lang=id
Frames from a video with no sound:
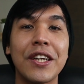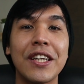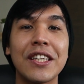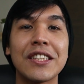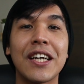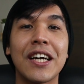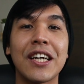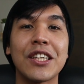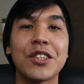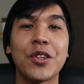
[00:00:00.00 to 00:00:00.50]
ini
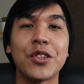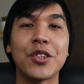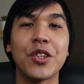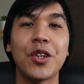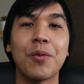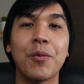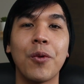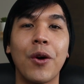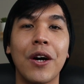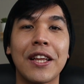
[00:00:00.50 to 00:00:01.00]
sangat
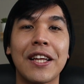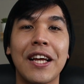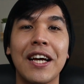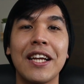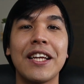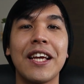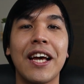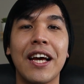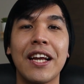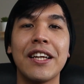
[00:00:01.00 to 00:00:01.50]
cocok buat
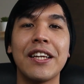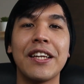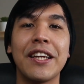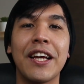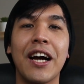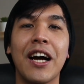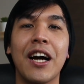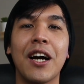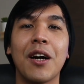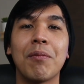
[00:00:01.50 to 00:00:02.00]
kalian
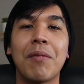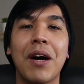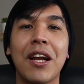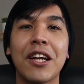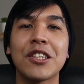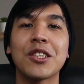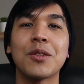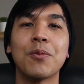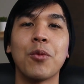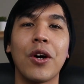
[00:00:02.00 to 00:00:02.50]
yang
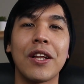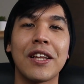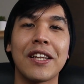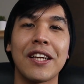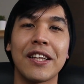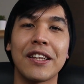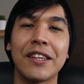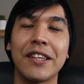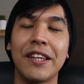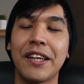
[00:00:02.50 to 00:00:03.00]
males buat
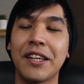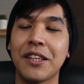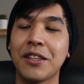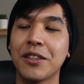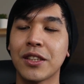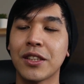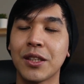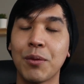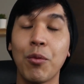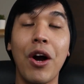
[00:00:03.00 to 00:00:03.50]
ngetik
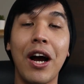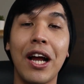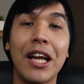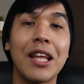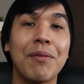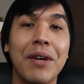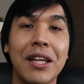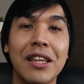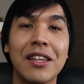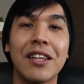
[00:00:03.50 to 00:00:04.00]
sebuah
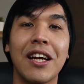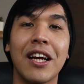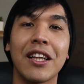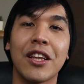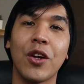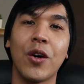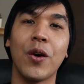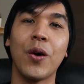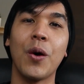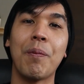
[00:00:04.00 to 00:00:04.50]
kalimat
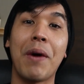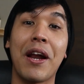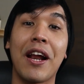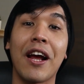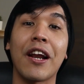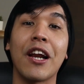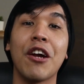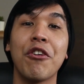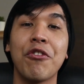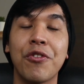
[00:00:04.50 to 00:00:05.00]
atau
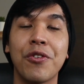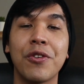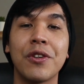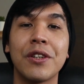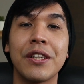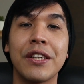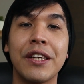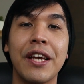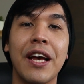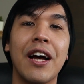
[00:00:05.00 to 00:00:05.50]
paragraf
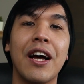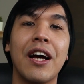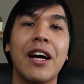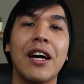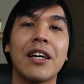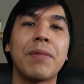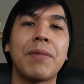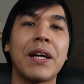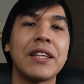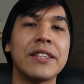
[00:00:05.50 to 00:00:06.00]

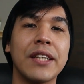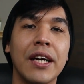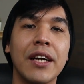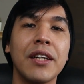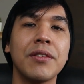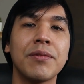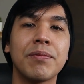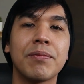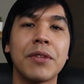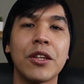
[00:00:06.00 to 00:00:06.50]
yang
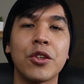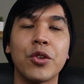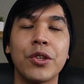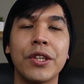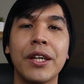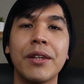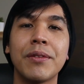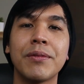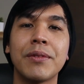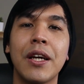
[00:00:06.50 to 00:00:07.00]
panjang
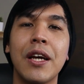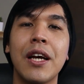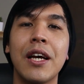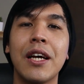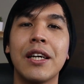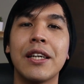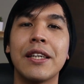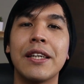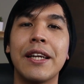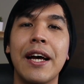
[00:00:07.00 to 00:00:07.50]
tentunya,
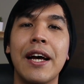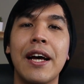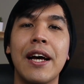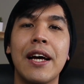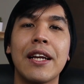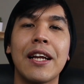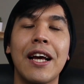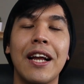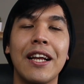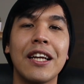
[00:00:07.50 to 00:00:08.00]

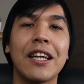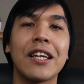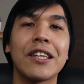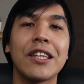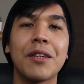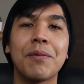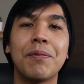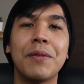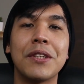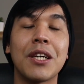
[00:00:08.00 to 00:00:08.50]
dan kalian
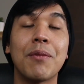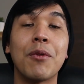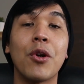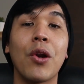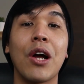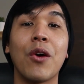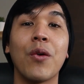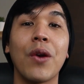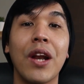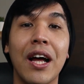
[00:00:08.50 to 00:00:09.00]
ketik bisa
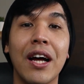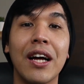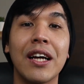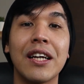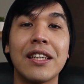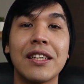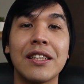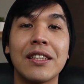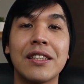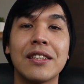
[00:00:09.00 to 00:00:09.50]
berulang-ulang.
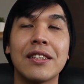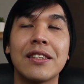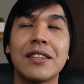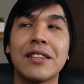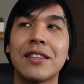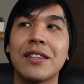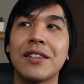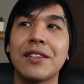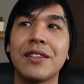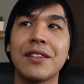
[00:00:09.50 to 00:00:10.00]

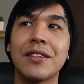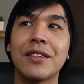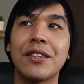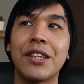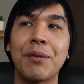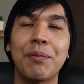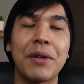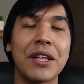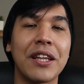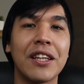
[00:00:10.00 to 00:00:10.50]

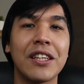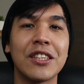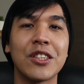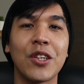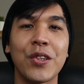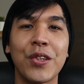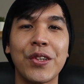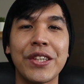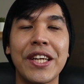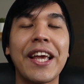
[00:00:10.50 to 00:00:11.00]
Ribet.
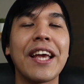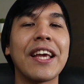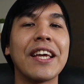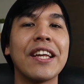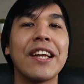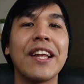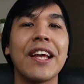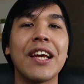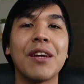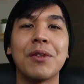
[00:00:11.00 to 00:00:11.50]
Contohnya kayak
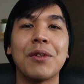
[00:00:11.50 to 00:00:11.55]
gini deh,